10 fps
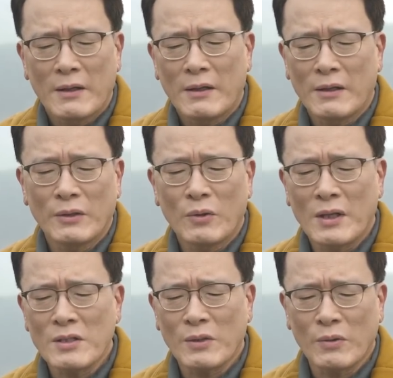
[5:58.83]
어,
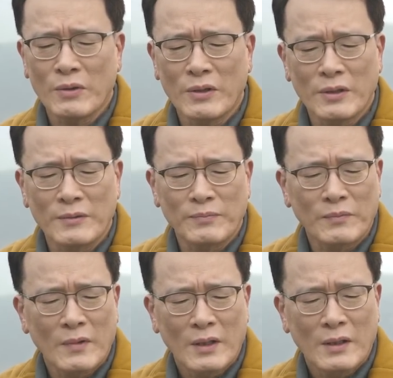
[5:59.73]
요한사도는
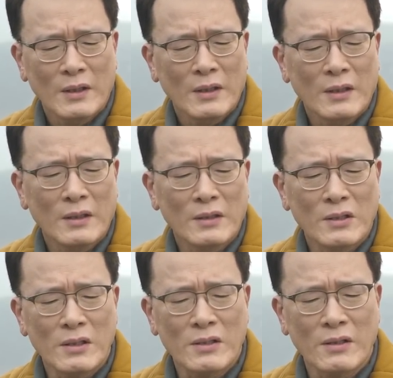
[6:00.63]
어,
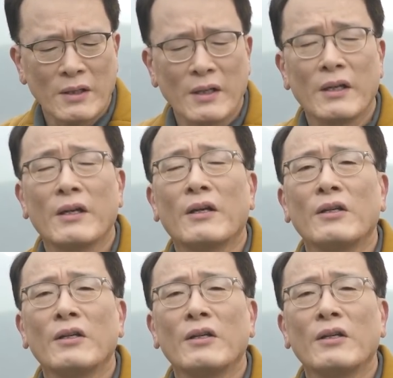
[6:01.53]
칠 절에